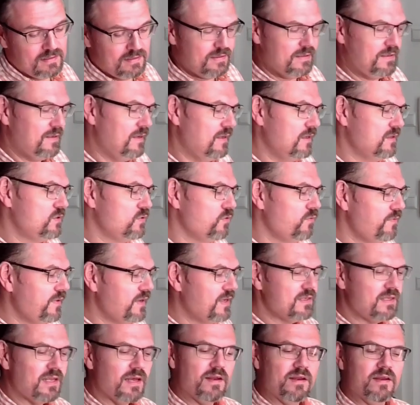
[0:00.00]
Ja, so wird es
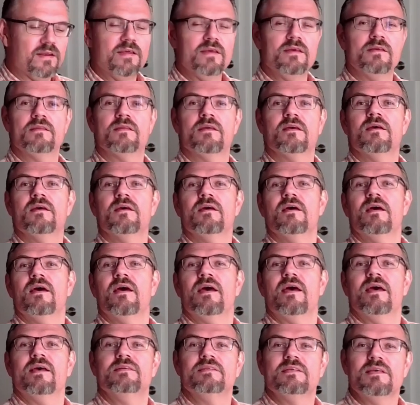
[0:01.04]
leider nicht.
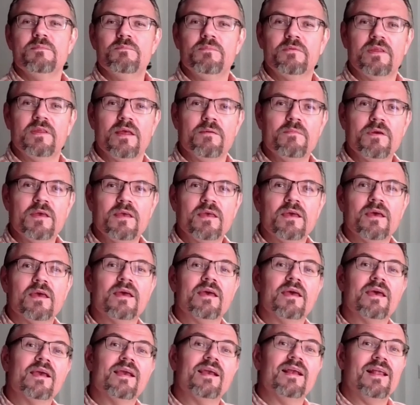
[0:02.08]
Es gibt nämlich
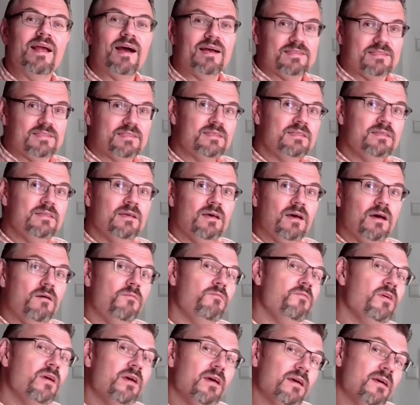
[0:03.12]
Klassen, haben
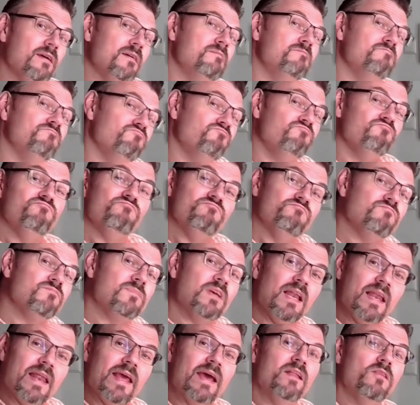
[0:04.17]
wir
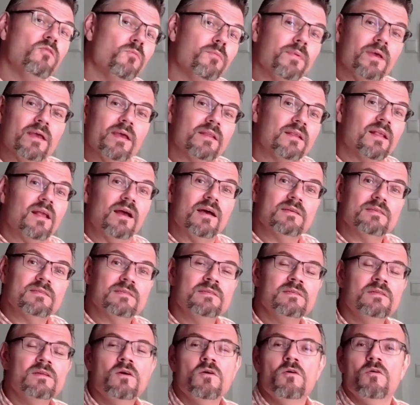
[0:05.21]
gelernt,
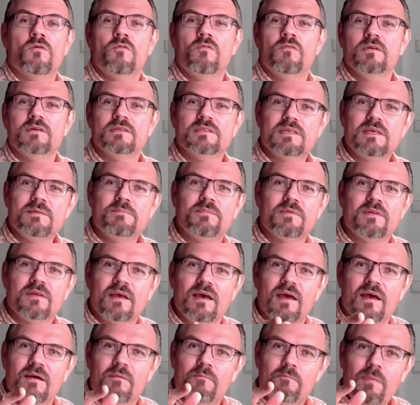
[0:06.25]
Objektklassen und es gibt
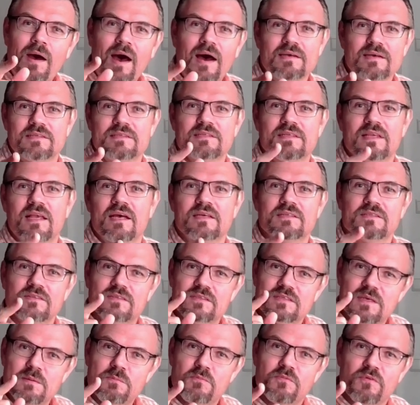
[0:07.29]
Basisklassen, es
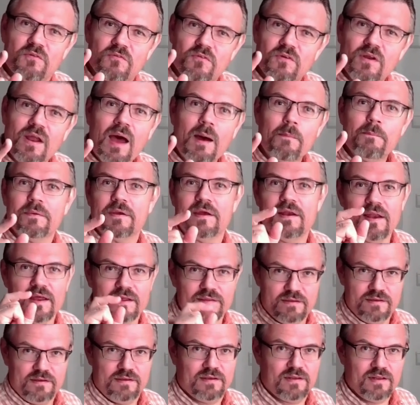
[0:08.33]
gibt davon
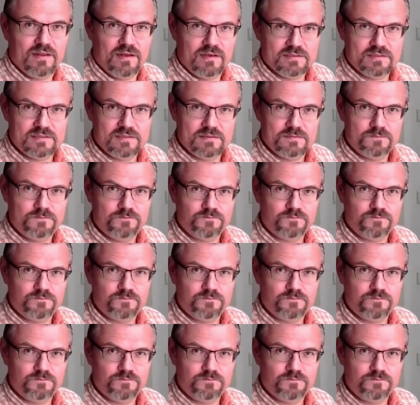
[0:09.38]
abgeleitete Klassen.